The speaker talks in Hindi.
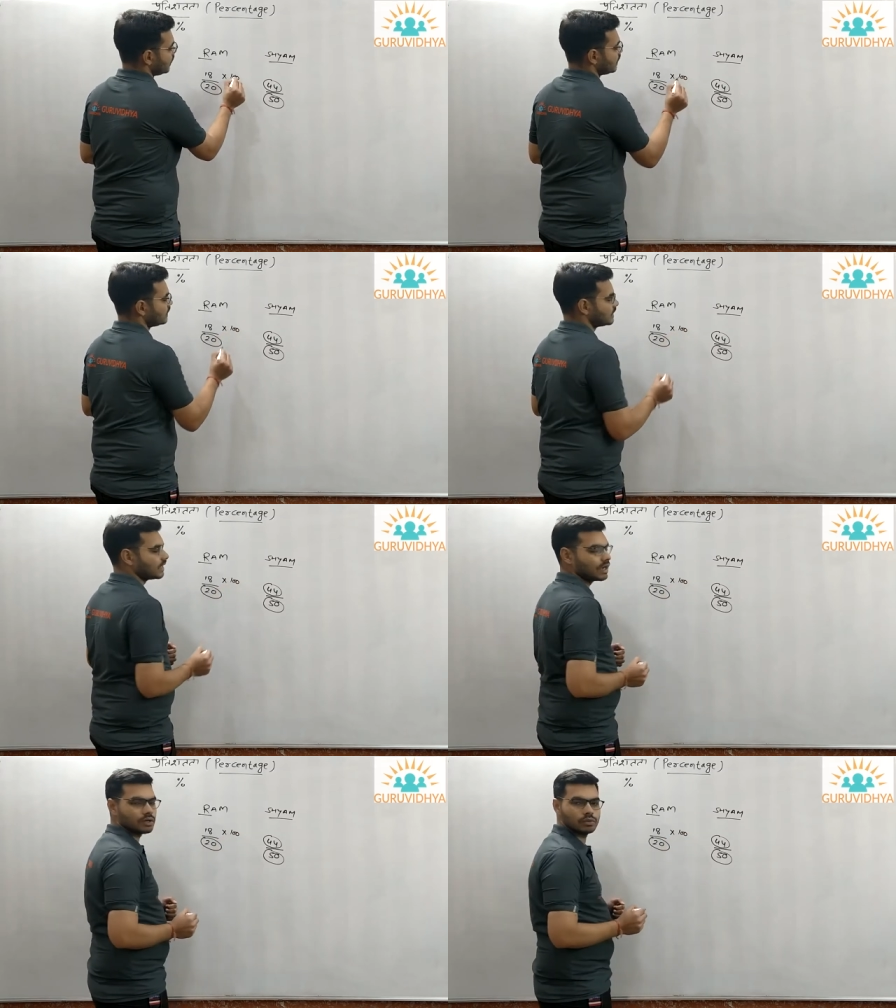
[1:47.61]
100 से
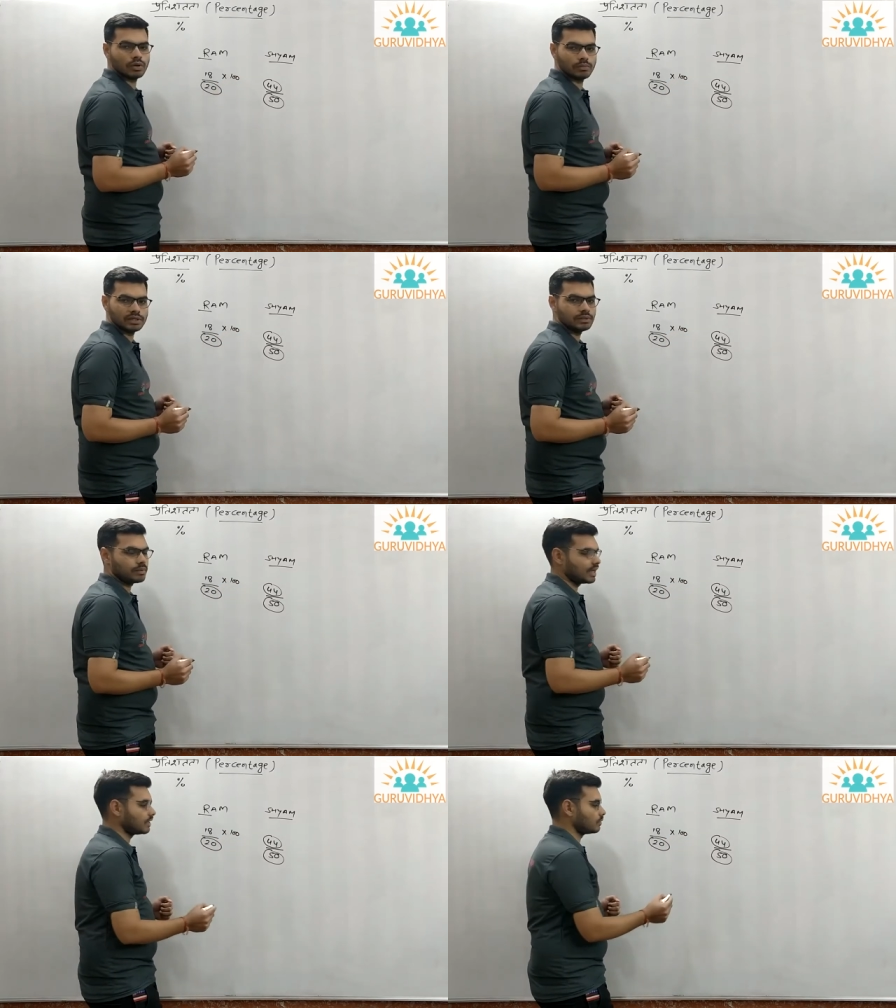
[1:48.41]
क्या कर दूंगा
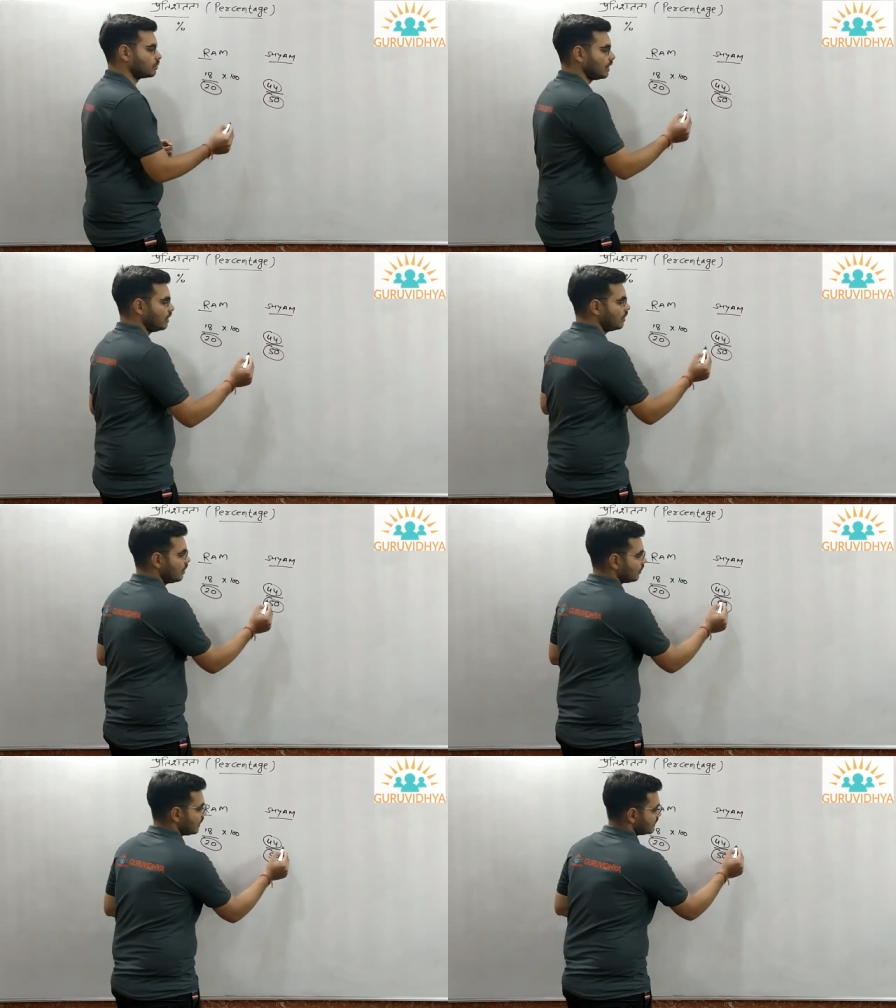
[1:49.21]
मल्टीप्लाई कर दूंगा
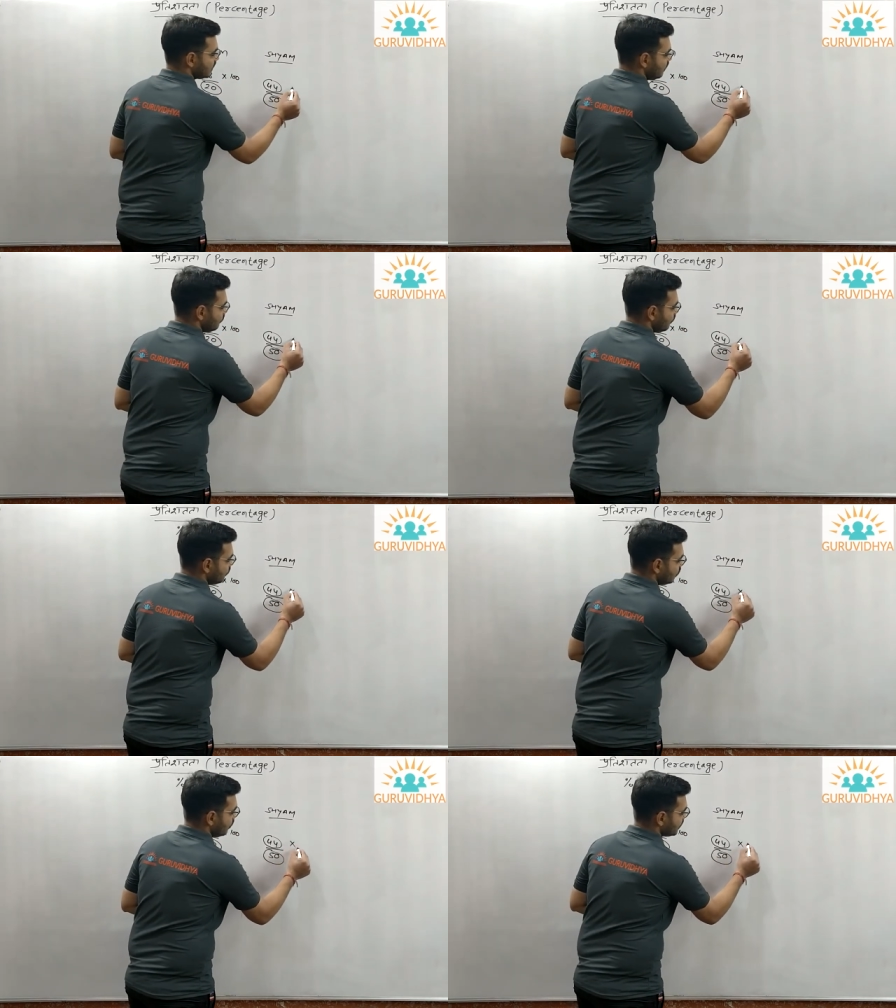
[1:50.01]
और ऐसे ही
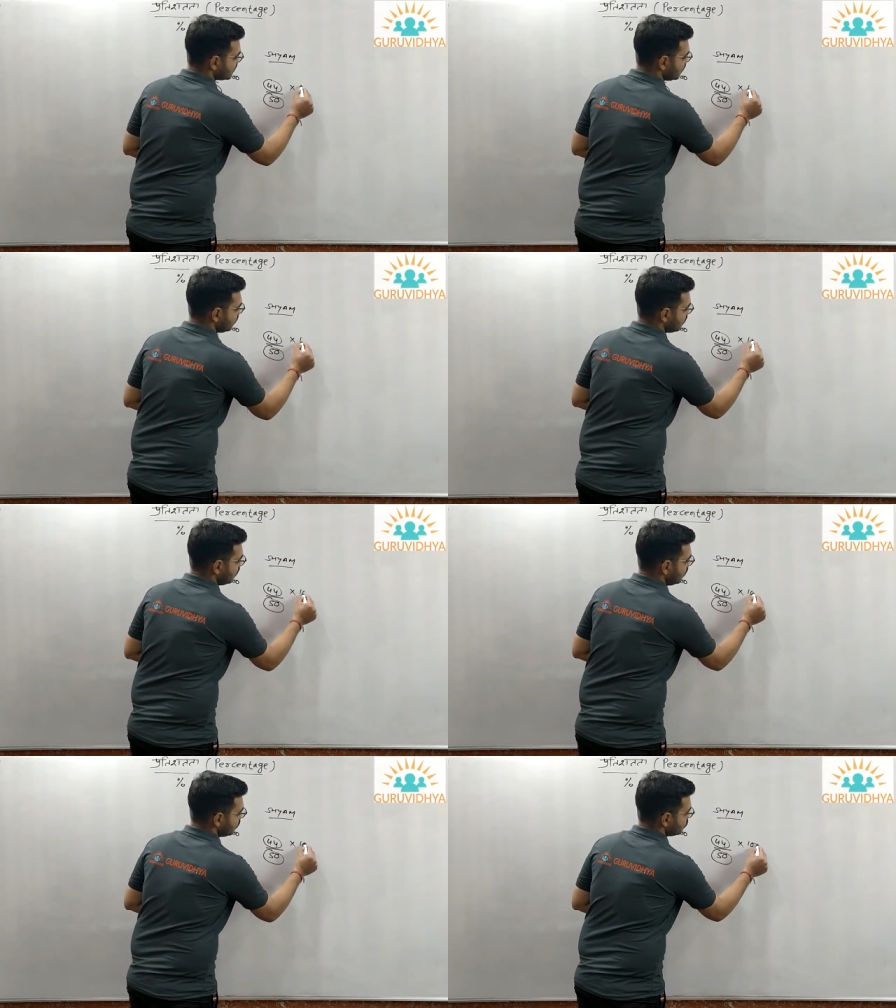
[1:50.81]
50 को परसेंट
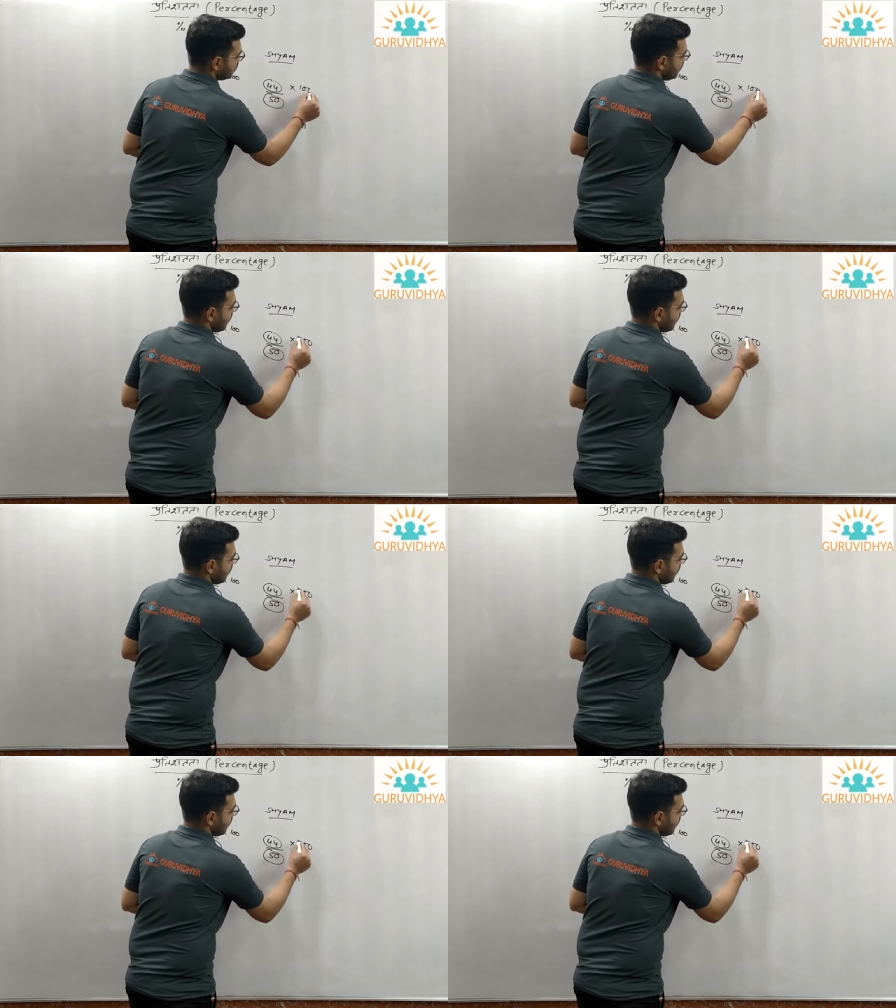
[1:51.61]
जो ये